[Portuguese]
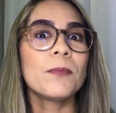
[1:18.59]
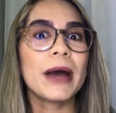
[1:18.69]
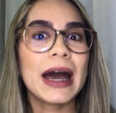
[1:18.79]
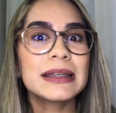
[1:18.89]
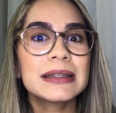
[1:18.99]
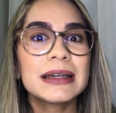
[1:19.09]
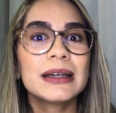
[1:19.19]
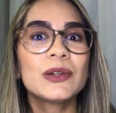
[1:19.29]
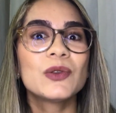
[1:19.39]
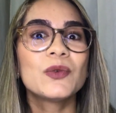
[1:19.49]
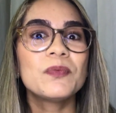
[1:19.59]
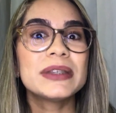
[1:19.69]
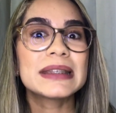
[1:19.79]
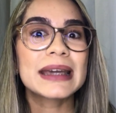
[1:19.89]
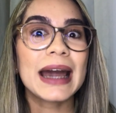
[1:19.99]
Passa no
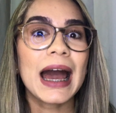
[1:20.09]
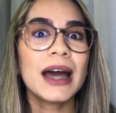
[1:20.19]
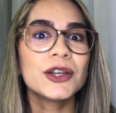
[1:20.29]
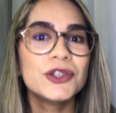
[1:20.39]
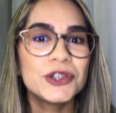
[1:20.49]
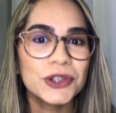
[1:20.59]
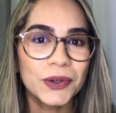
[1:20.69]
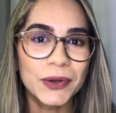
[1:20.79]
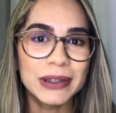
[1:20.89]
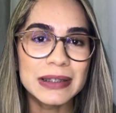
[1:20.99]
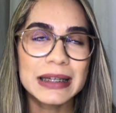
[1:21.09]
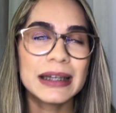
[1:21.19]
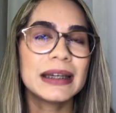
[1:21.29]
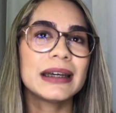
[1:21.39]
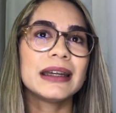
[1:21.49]
piscar de olhos. É
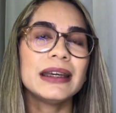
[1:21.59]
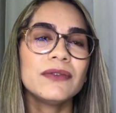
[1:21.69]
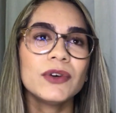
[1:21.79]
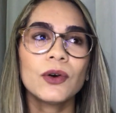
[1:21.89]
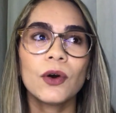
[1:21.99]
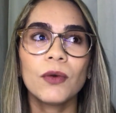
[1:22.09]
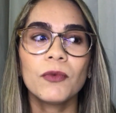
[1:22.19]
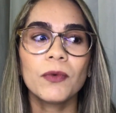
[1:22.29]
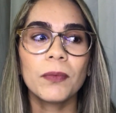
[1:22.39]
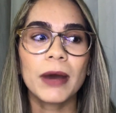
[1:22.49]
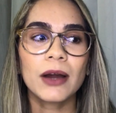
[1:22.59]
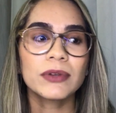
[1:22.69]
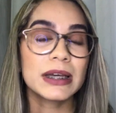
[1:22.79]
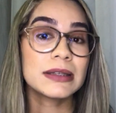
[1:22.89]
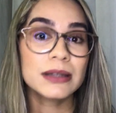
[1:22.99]
incrível como
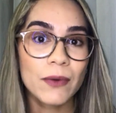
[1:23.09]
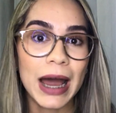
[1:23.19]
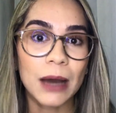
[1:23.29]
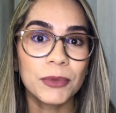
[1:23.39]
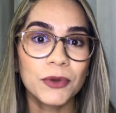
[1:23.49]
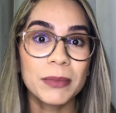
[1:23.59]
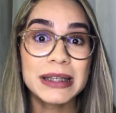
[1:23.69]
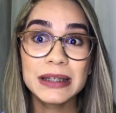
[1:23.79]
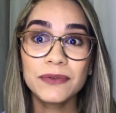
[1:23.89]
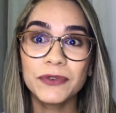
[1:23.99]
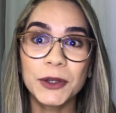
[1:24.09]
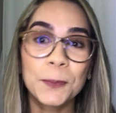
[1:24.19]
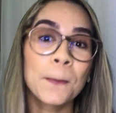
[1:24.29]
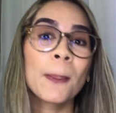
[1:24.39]
acontece tão rápido, mas enfim.